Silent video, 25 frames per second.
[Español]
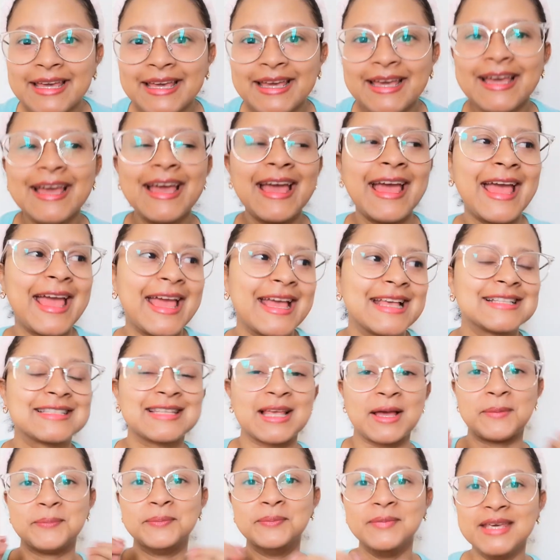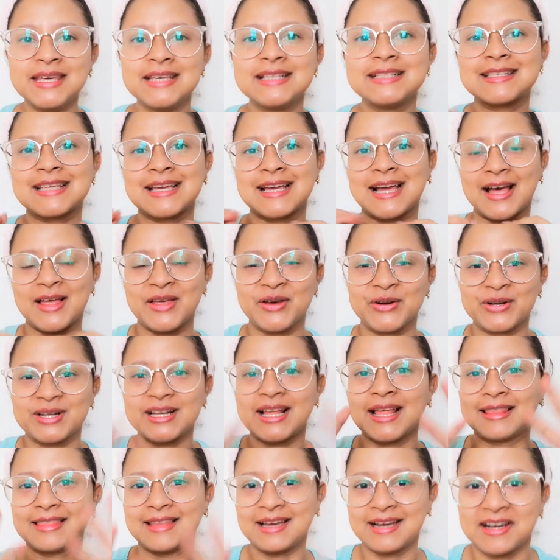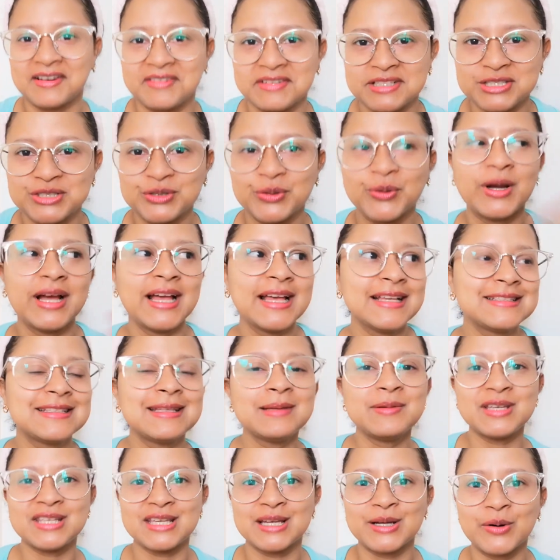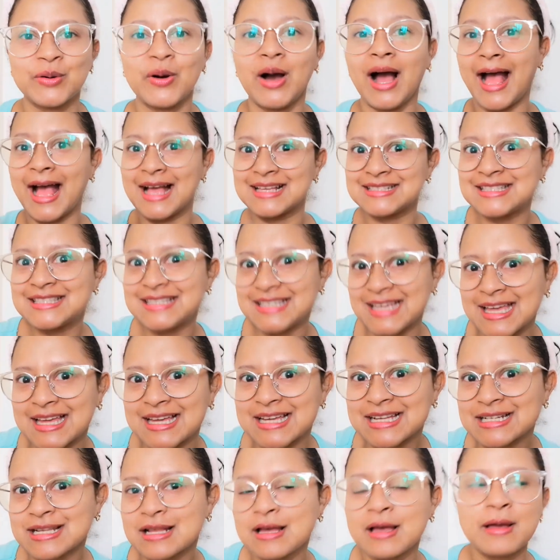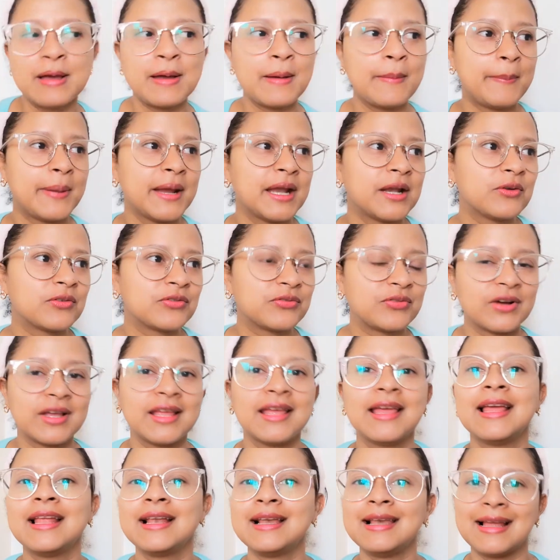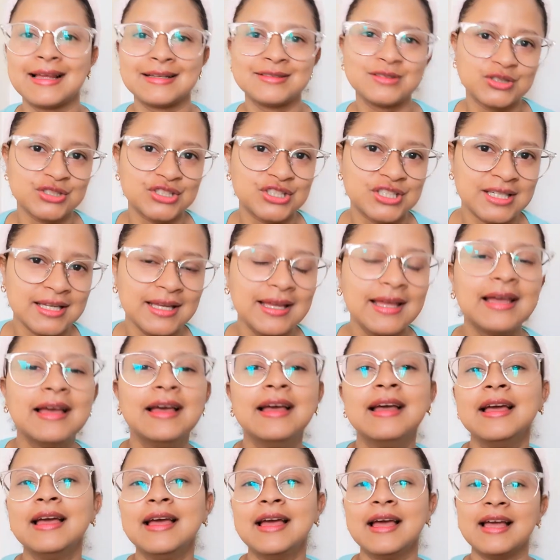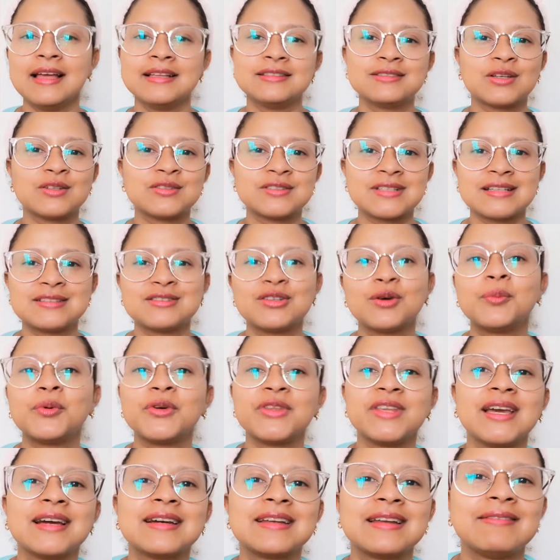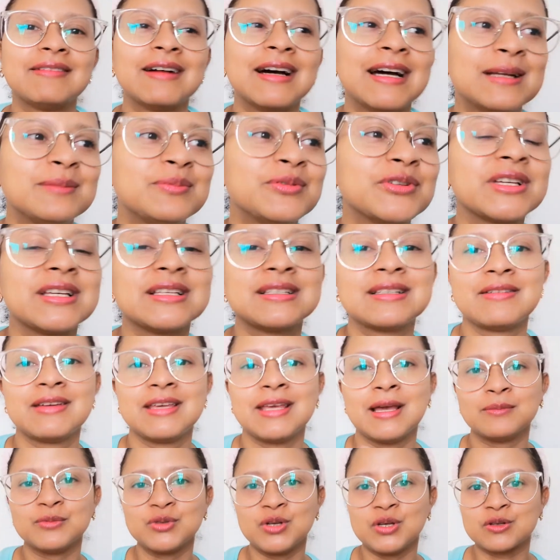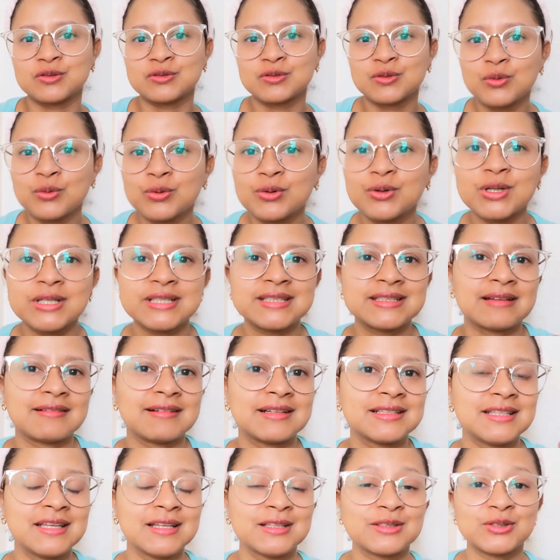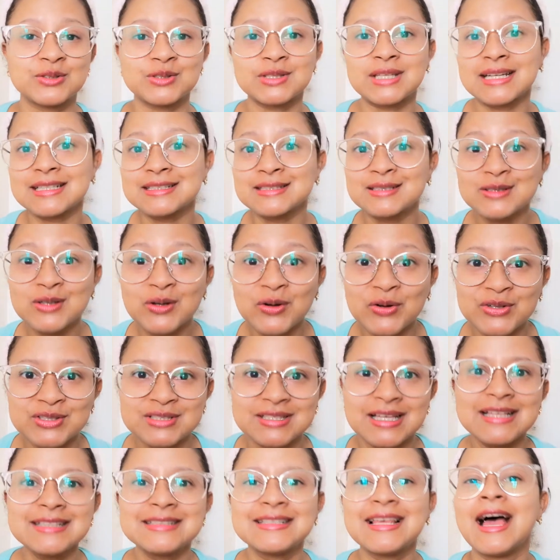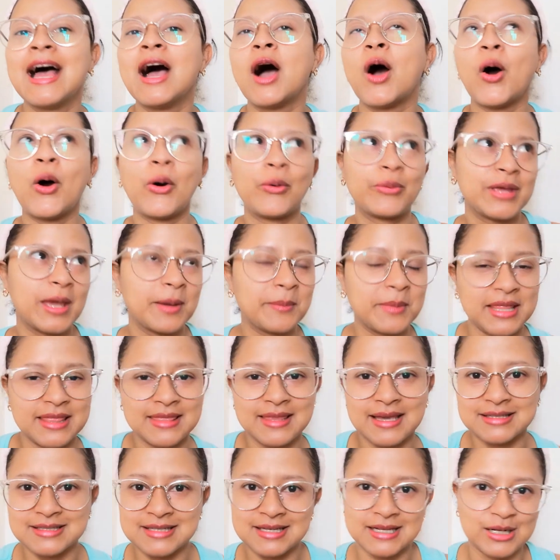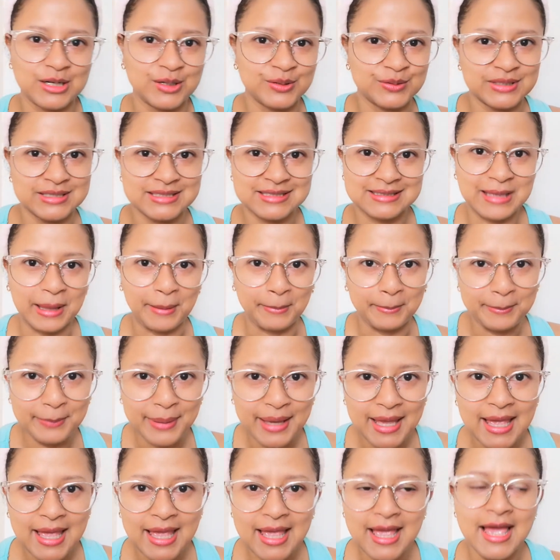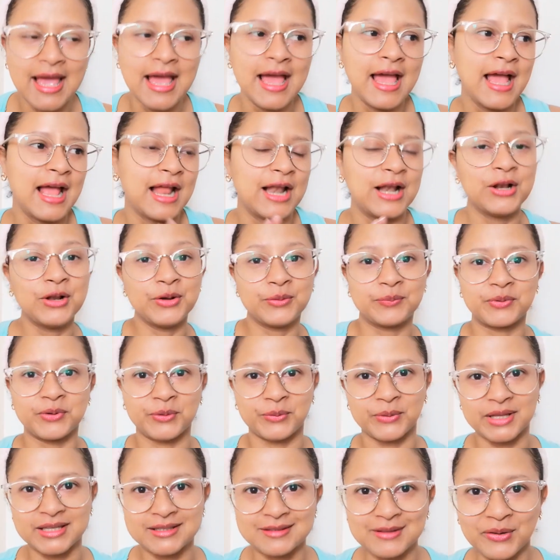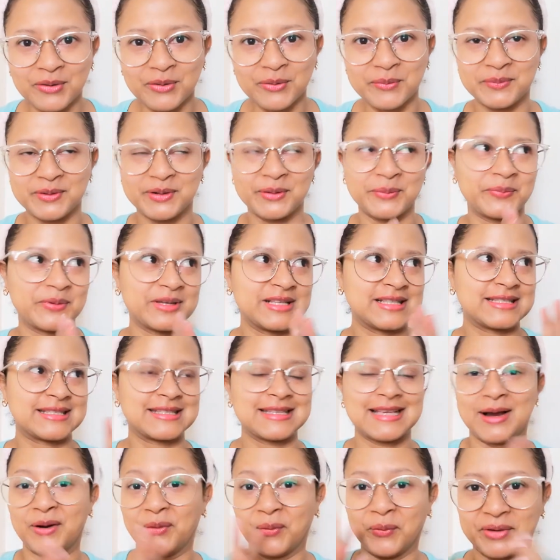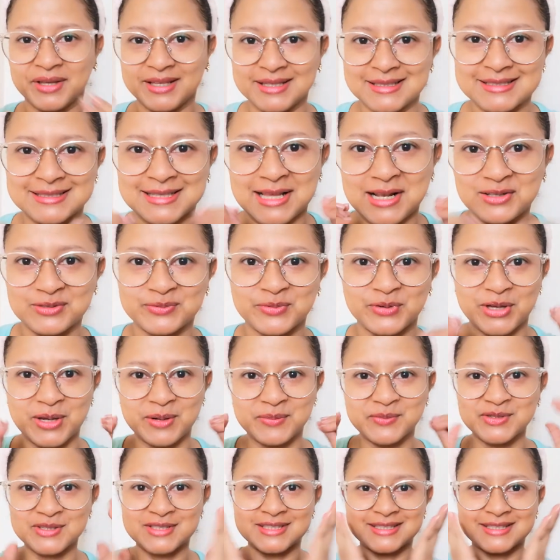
y es mi secador de cabello. Este me llegó ayer, pero fui en la noche, entonces no podía grabar porque se veía muy oscuro, estaba haciendo otras cosas. Obviamente ayer lo destapé, lo probé y todo, pero pues hoy se los voy a